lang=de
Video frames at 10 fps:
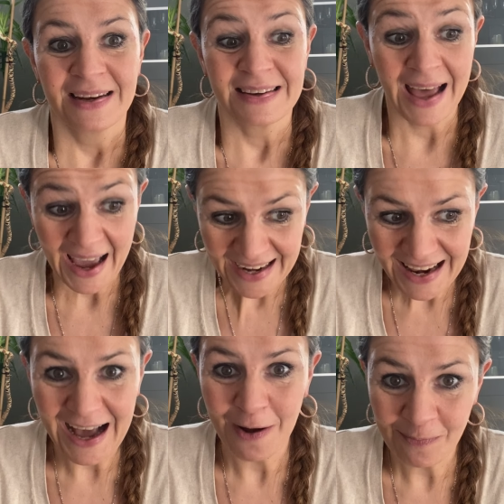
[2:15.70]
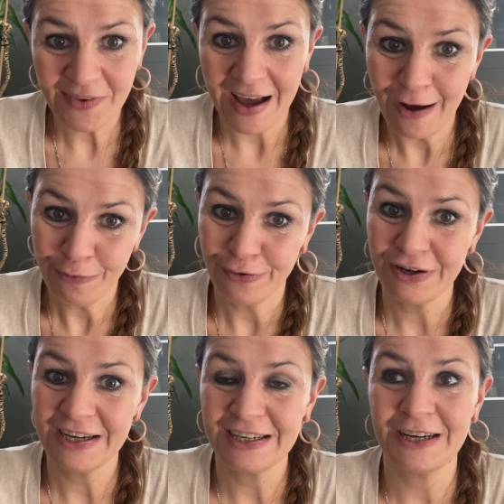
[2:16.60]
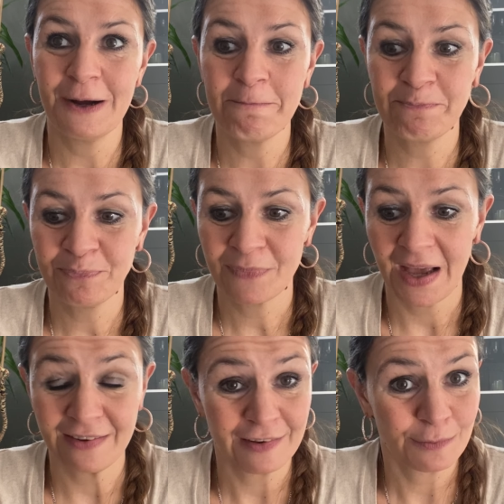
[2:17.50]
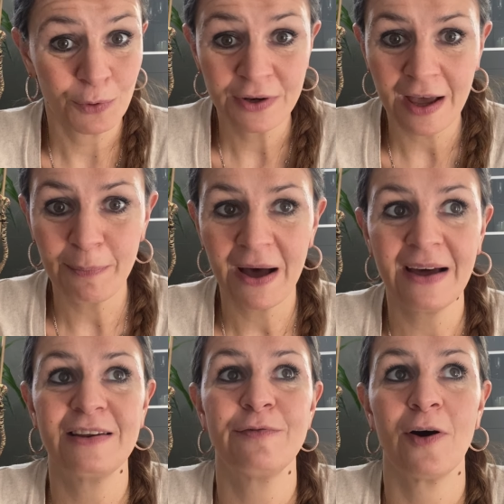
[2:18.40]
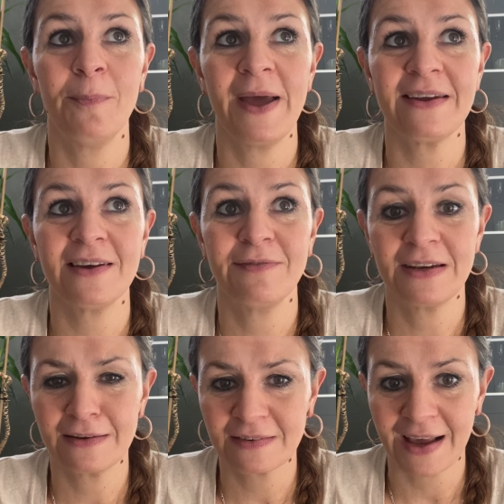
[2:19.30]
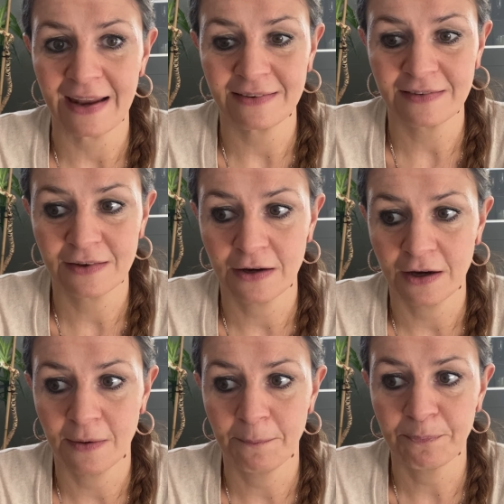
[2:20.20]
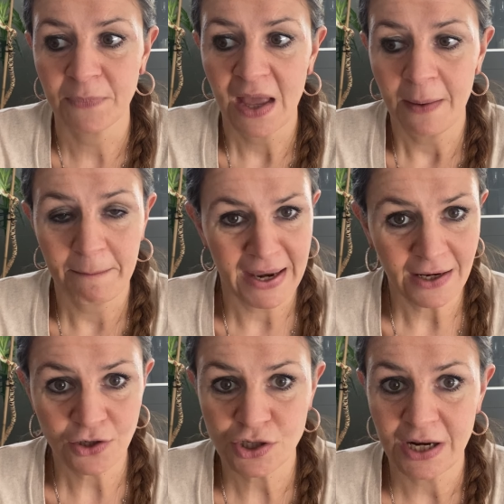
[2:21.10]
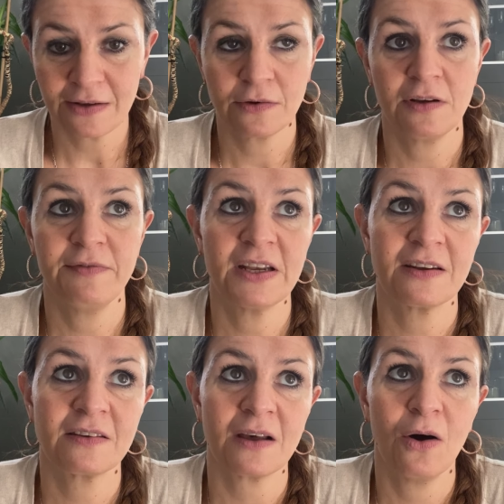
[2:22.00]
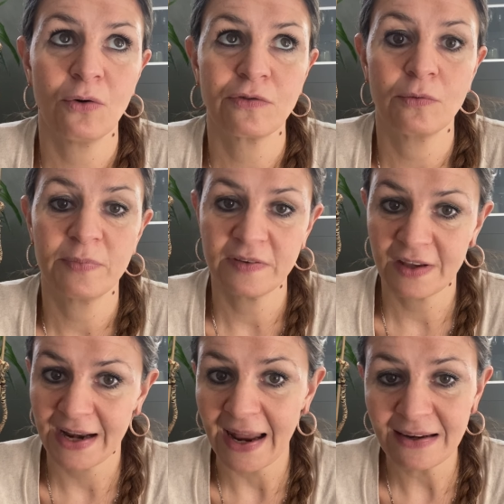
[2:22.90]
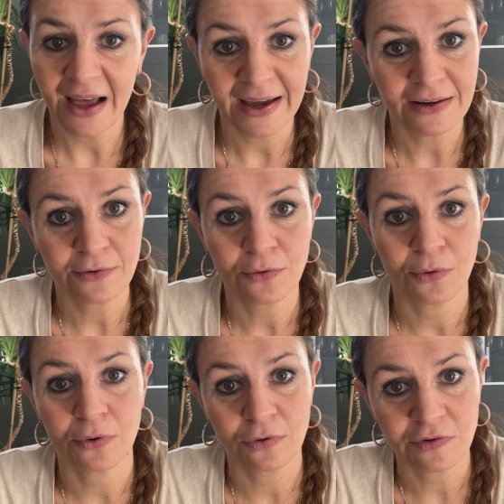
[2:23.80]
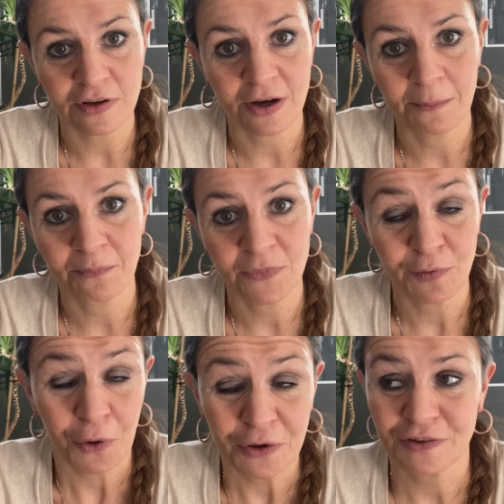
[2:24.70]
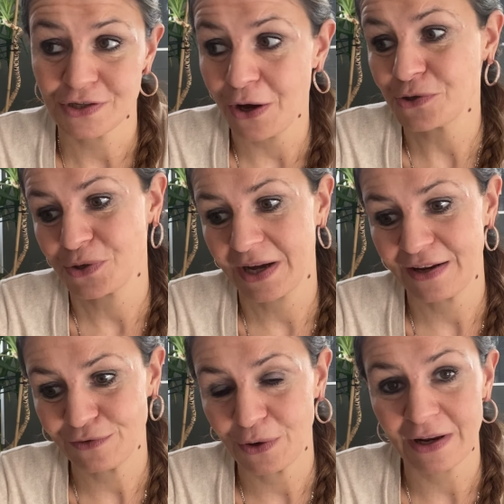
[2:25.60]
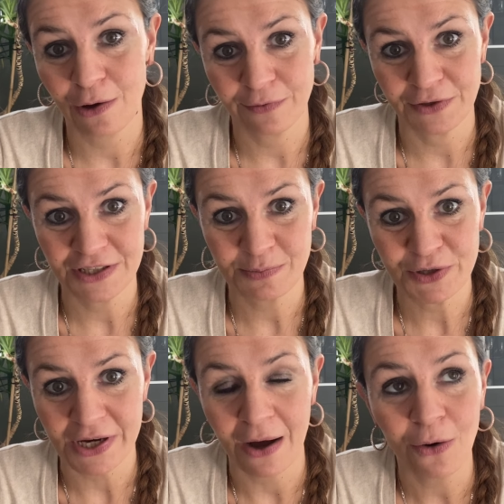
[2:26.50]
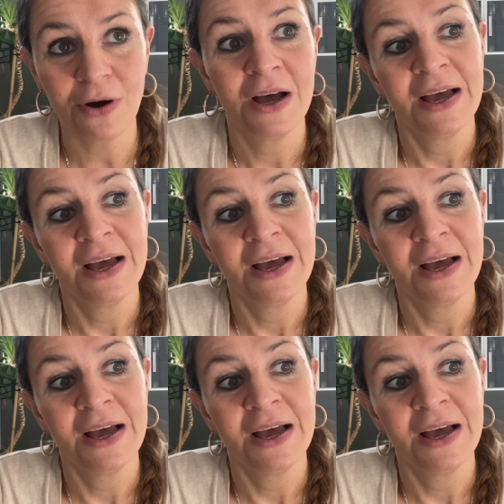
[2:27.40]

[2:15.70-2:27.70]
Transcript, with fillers: teilhaben darf. Ähm, es ist wunderbar, die Frau Bertha wird das Ganze ähm, managen, also die wird das auch so ein bisschen anleiten und ähm, die freut sich auch schon ganz doll drauf und ich mich auch.